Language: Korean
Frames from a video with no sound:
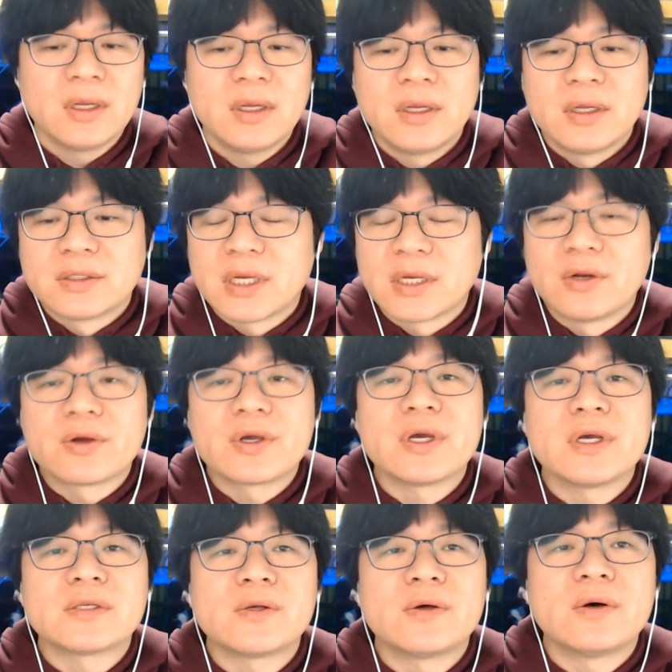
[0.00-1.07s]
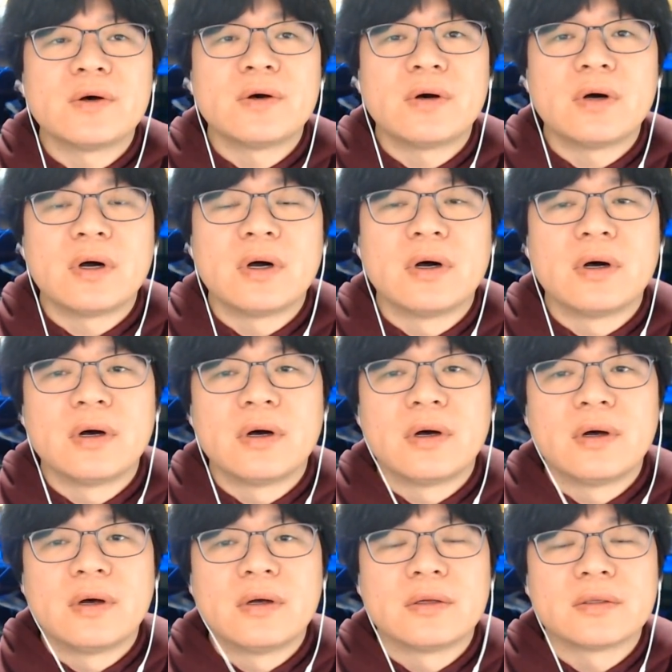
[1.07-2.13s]
자 이렇게 해서
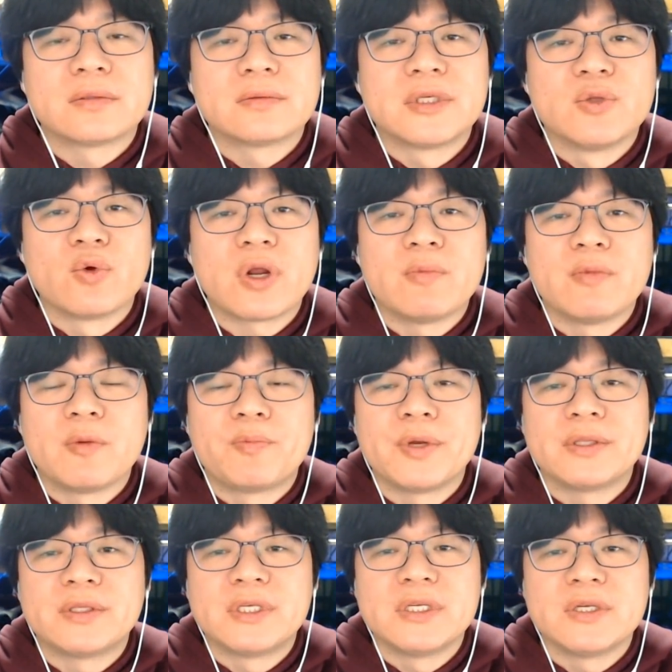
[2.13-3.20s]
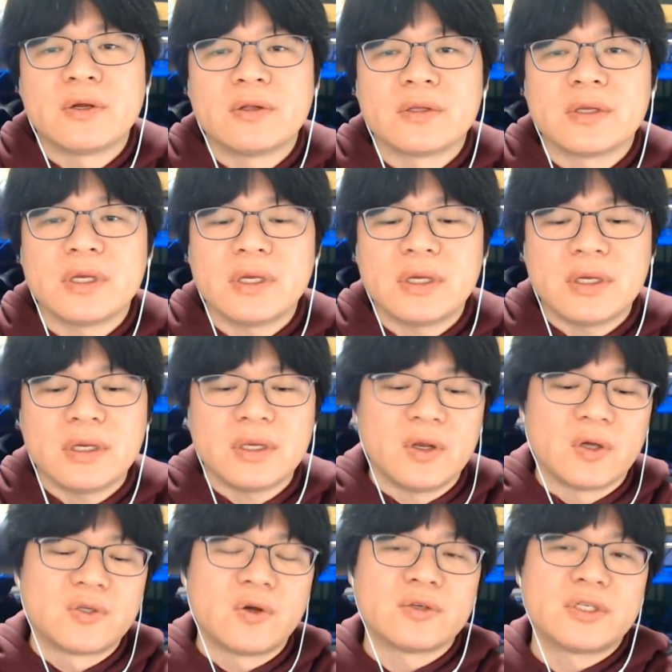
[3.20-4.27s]
어, 디노렌 버핏 진연기
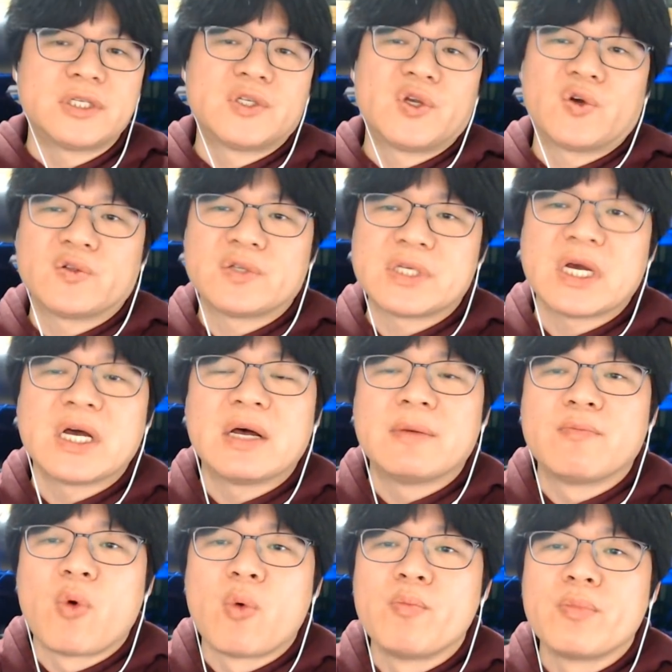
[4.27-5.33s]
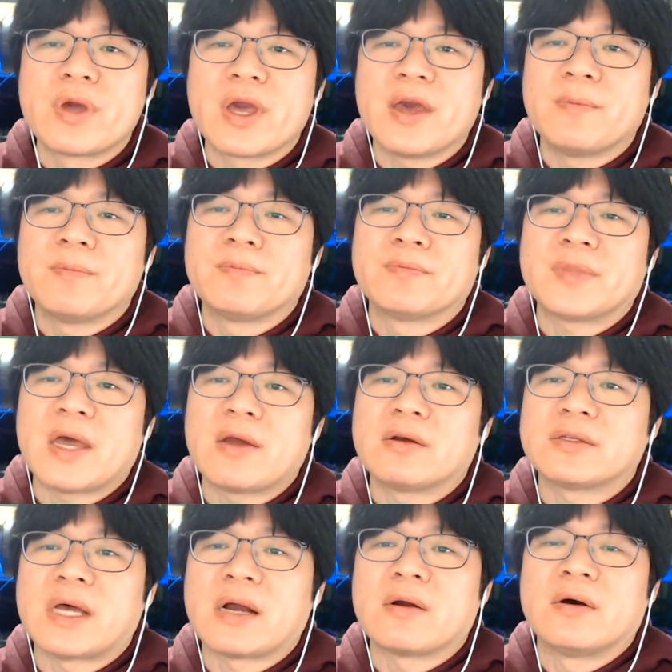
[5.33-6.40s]
여성 시청자 몸캠 테러
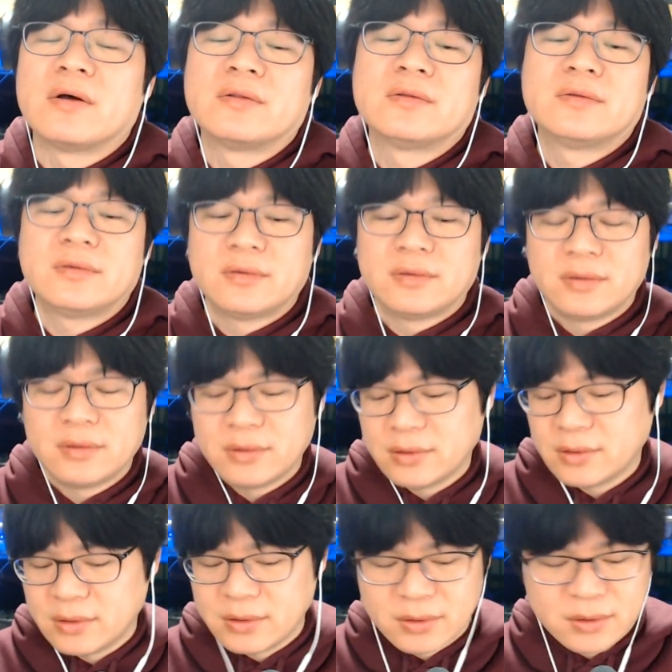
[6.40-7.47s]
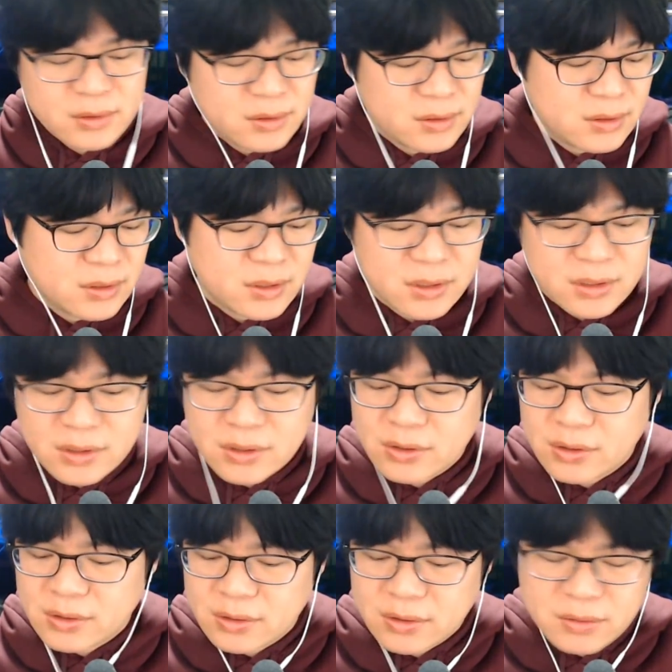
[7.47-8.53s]
사건에 어,
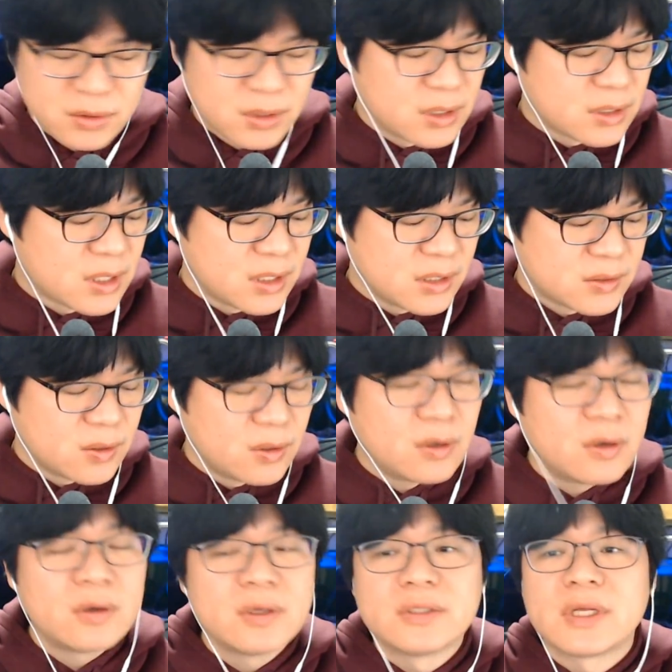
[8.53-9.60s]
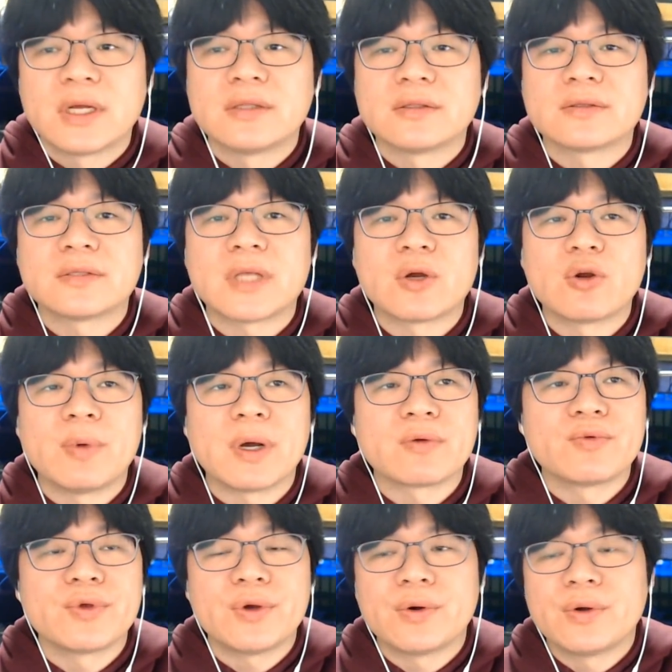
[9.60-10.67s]
대해서 일단
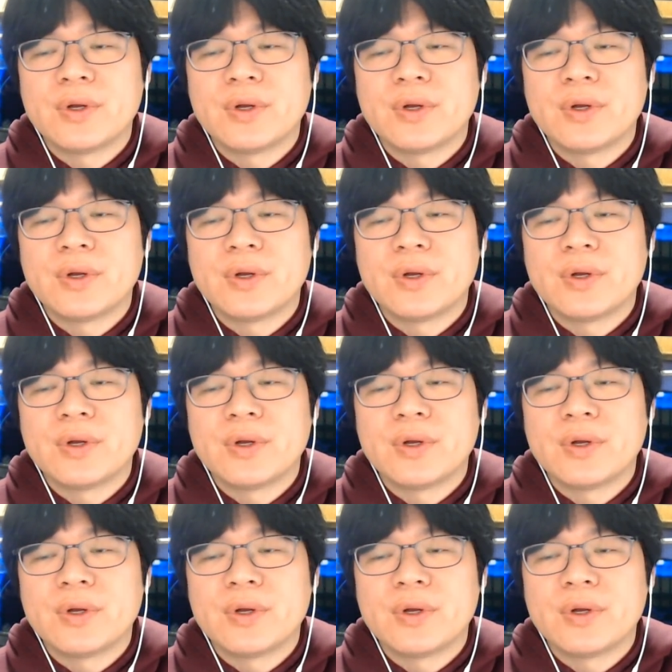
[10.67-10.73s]
다뤄봤고요.